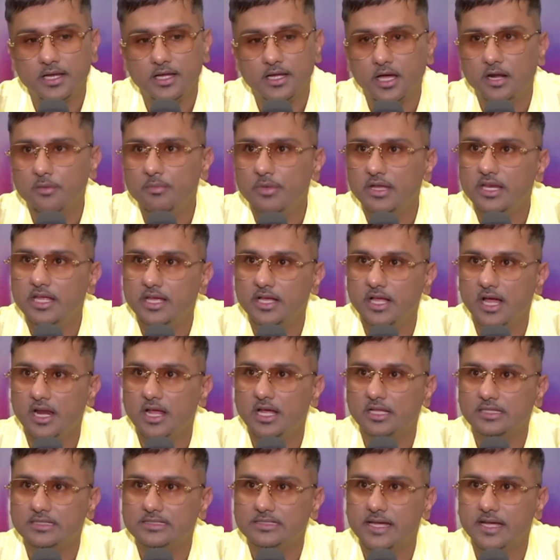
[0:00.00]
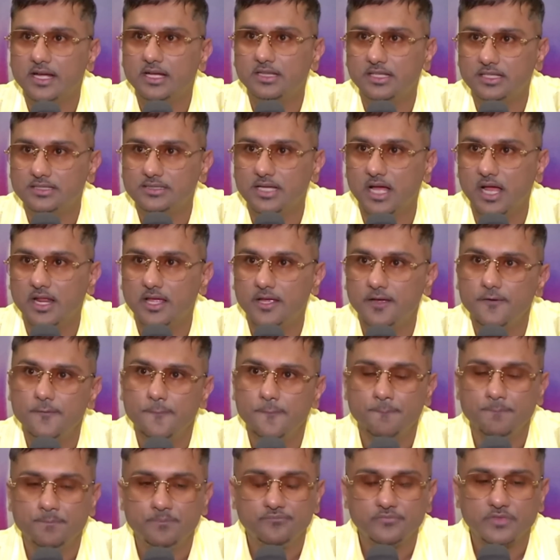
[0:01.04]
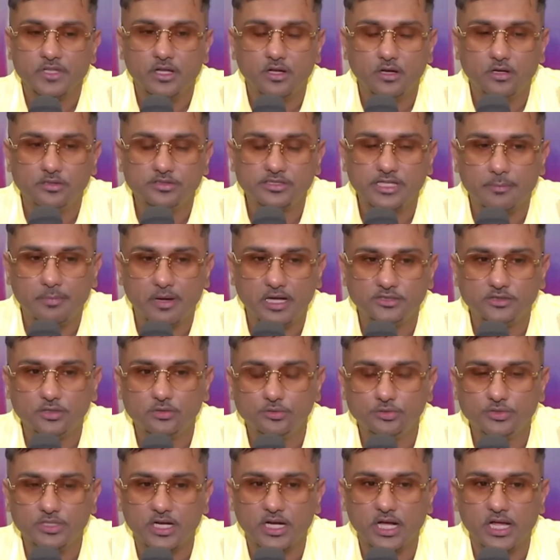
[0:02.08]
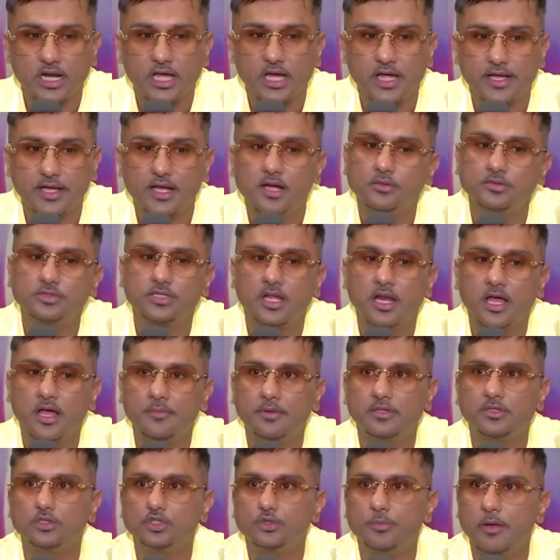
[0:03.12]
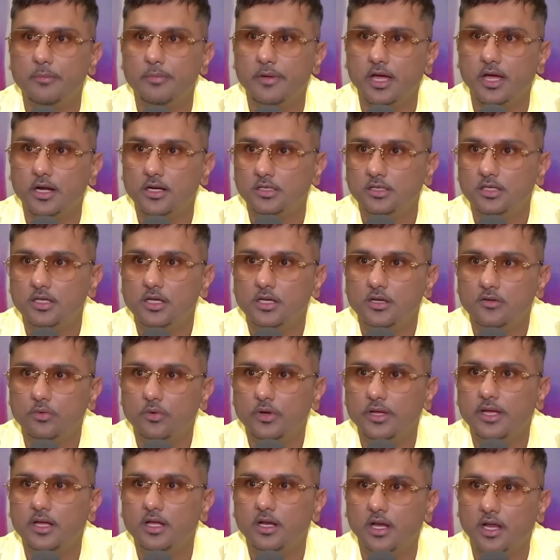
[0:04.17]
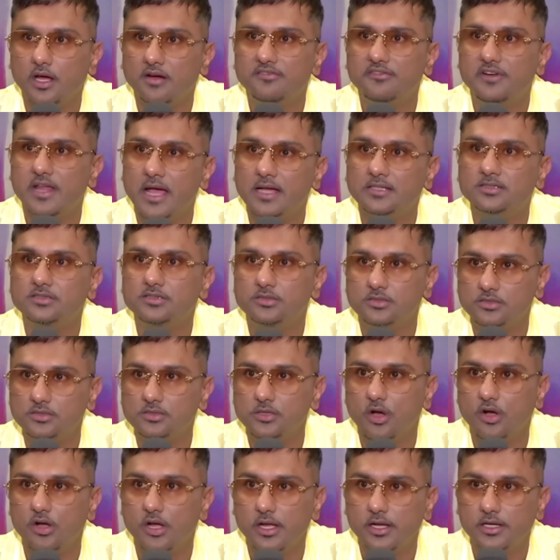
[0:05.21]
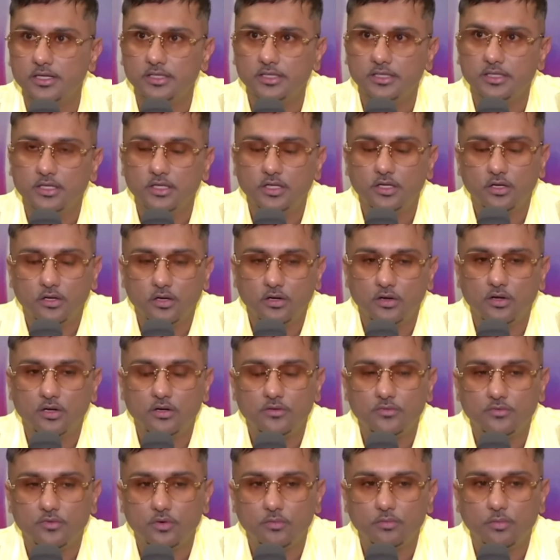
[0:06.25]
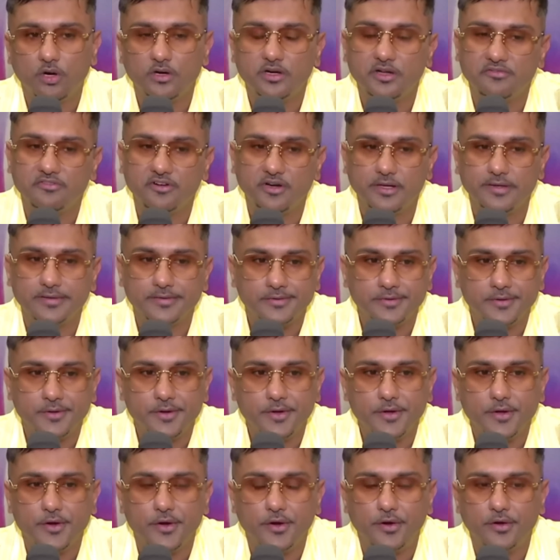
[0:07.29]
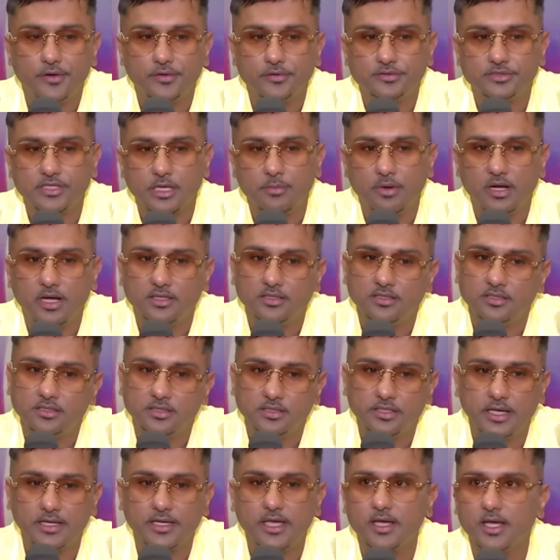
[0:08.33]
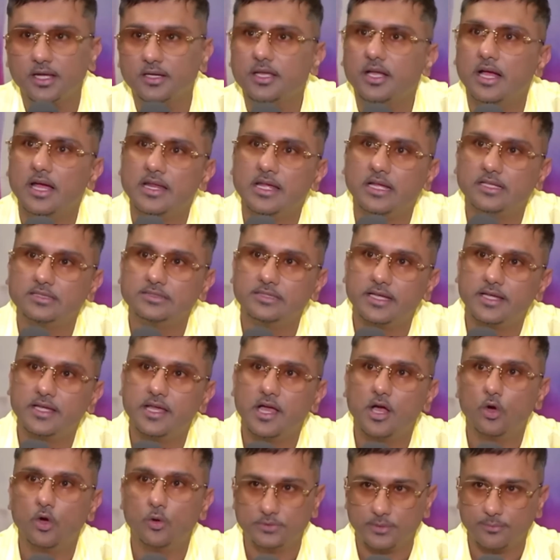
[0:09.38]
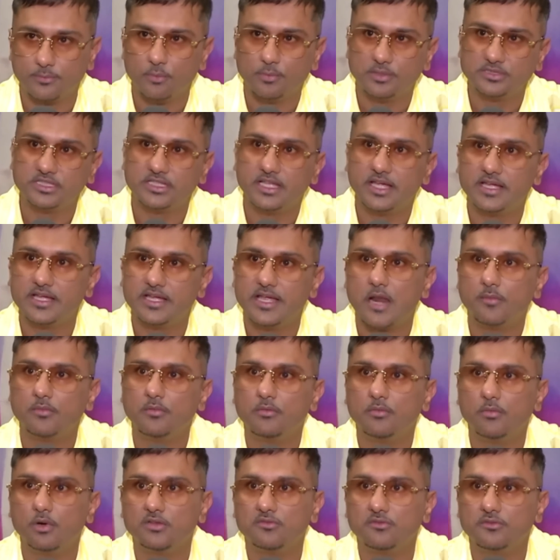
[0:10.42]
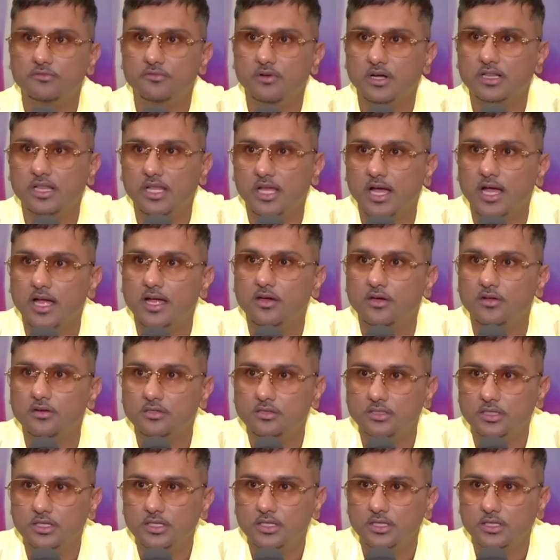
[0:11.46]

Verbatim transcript: हर महीने एक गाना आता जाएगा दस गाने हैं और उसके बाद जो दूसरा गाना आएगा उसका नाम है तुझ पे प्यार वो एक लव डांस सॉन्ग है और वो बहुत डिफरेंट है और उसके बाद एक एक करके गाने आते जाएंगे आई होप सबको पसंद आएगी एल्बम में बहुत वक्त लगाया और